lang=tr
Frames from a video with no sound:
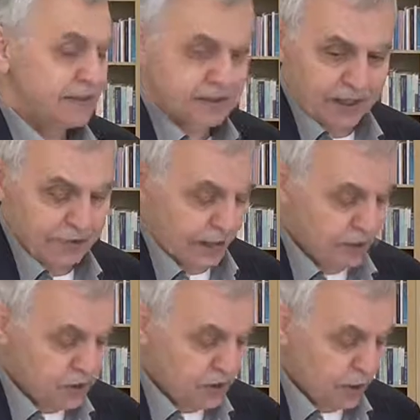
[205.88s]

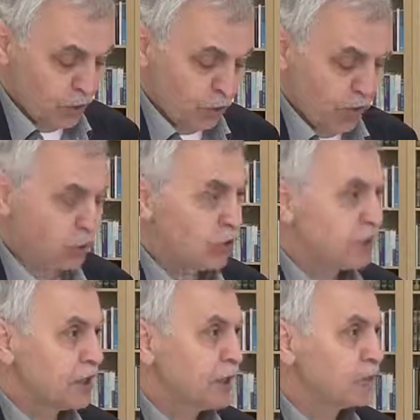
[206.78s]
İnsanların içinde kolay
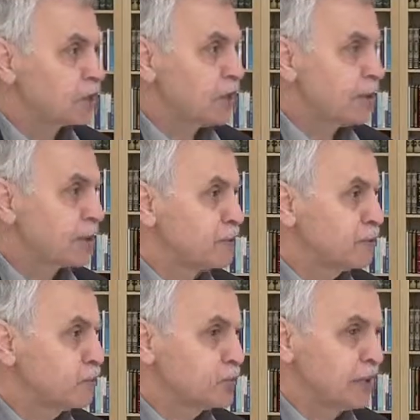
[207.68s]
kolay yalan söylemek
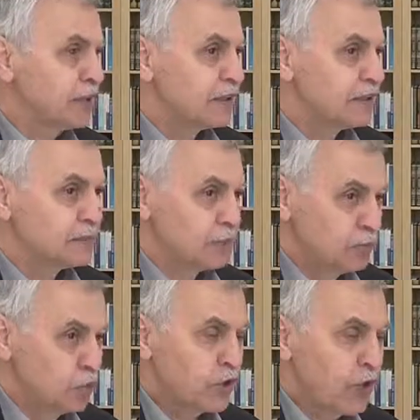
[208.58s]
mümkün değil. Bir
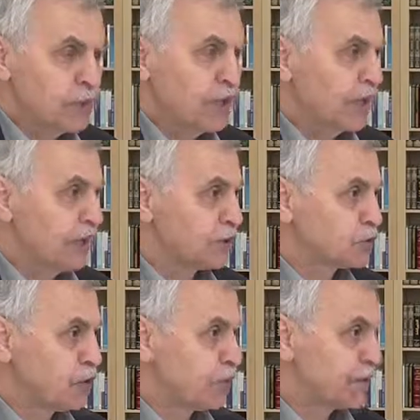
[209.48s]
muhtar bile yalan
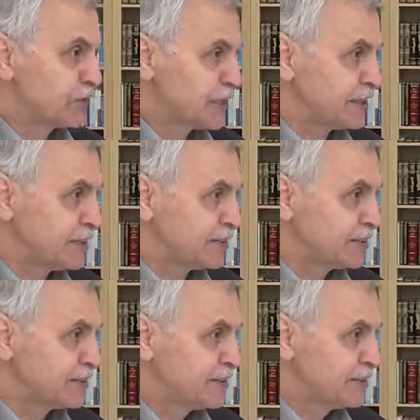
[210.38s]
söylemeye
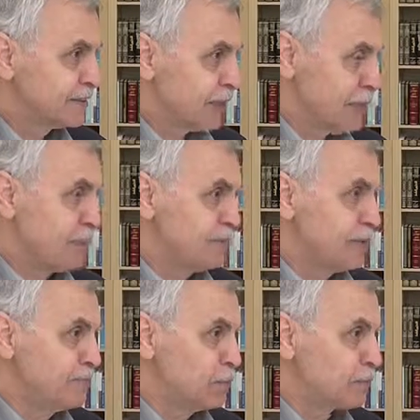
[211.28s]
çekinir. Aman
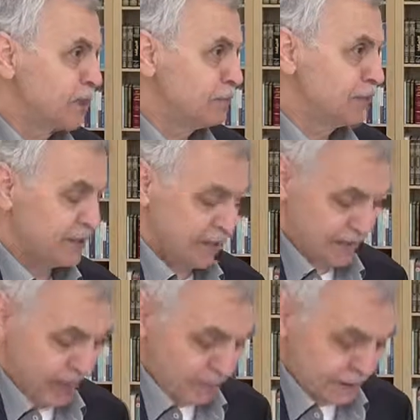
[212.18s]
benim muhtarlığıma
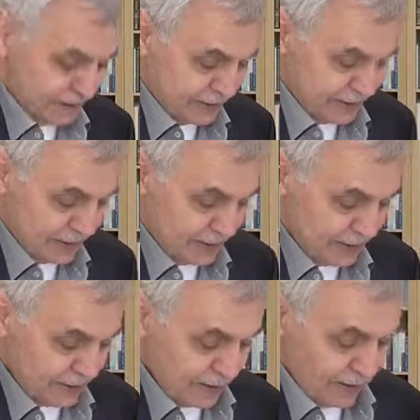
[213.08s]
zarar gelmesin diye.
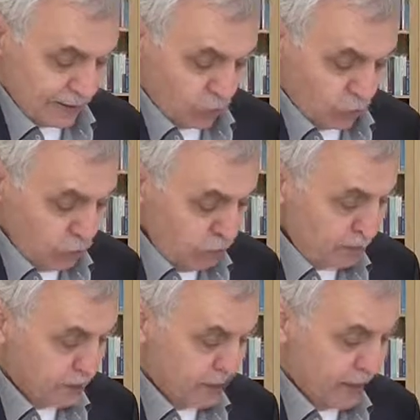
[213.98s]

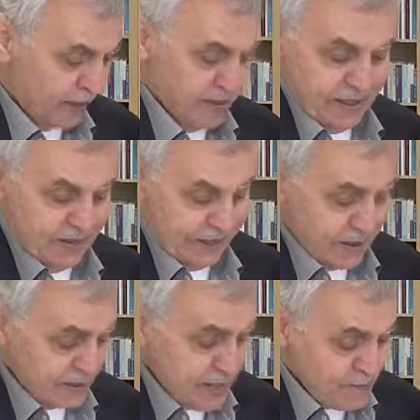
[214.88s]
Olunmadığına nazar
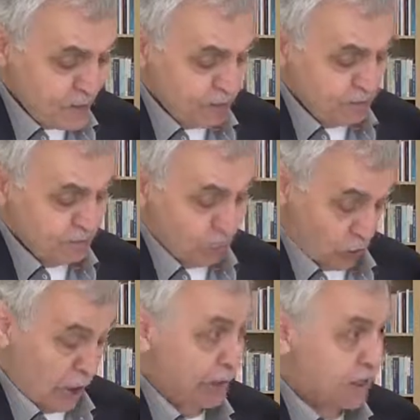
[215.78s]
edersen,
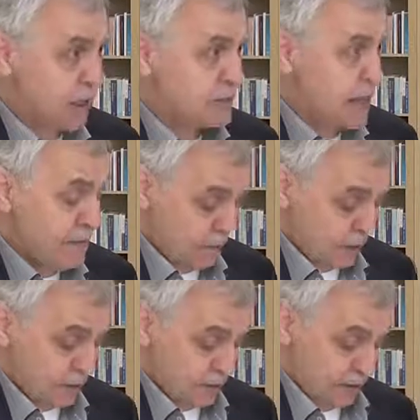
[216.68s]
böyle bakarsan,
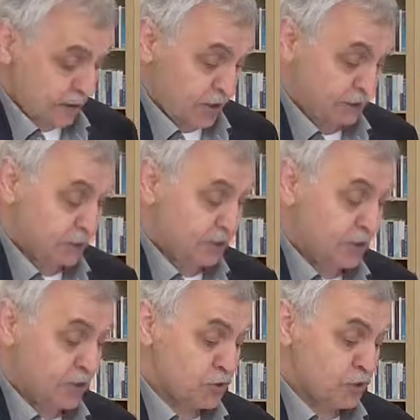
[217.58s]
e şimdi
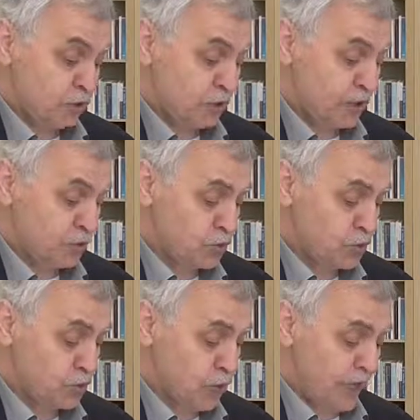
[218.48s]
bir de Resulullah'ı
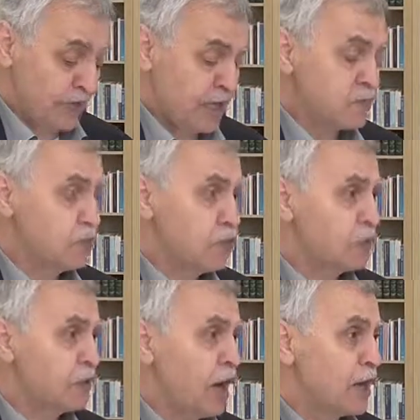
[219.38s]
düşün. Gayet
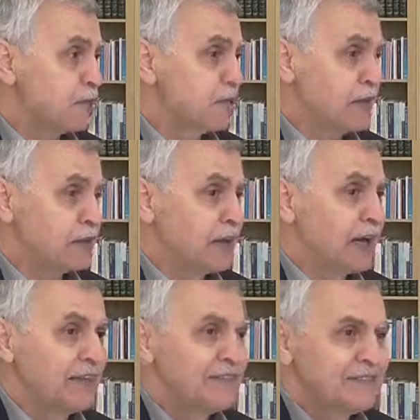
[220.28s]
büyük bir hasiyetle,